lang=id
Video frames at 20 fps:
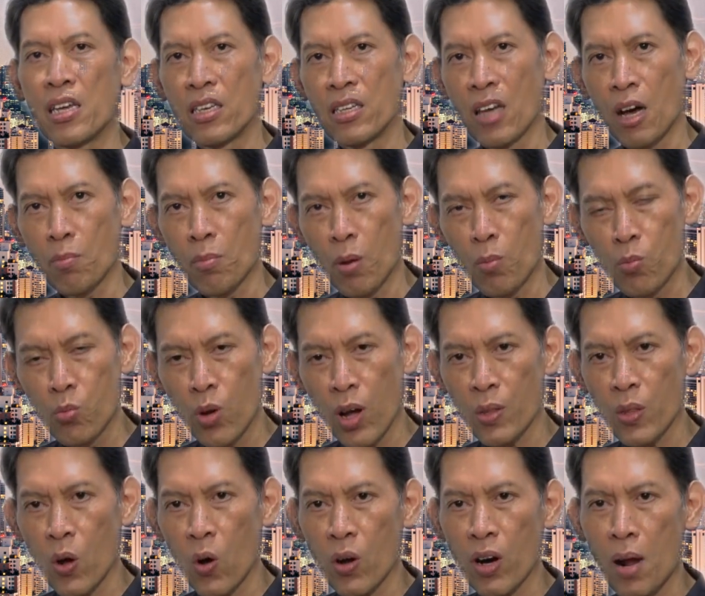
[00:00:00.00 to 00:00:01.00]
yang
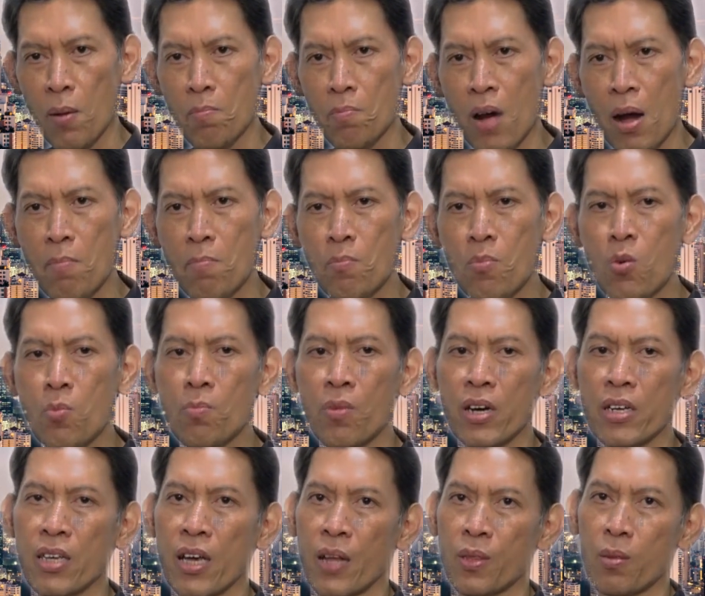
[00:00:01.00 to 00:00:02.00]
membuat orang mampu
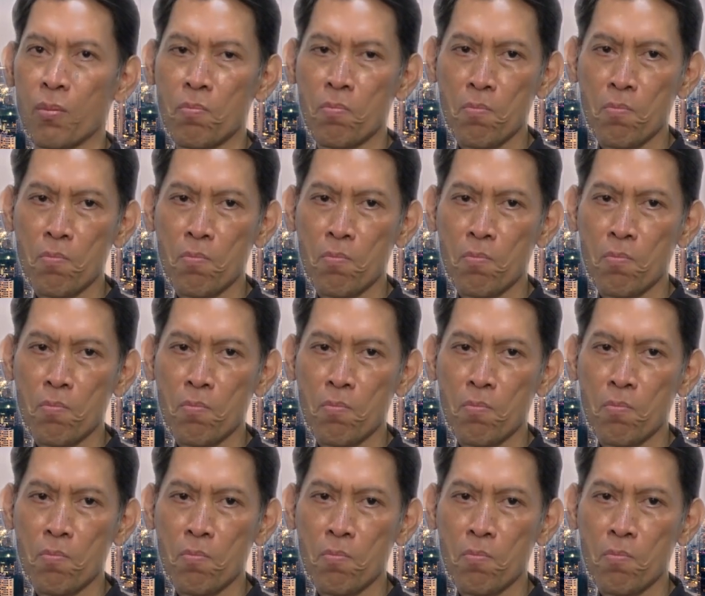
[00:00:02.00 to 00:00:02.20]
melihat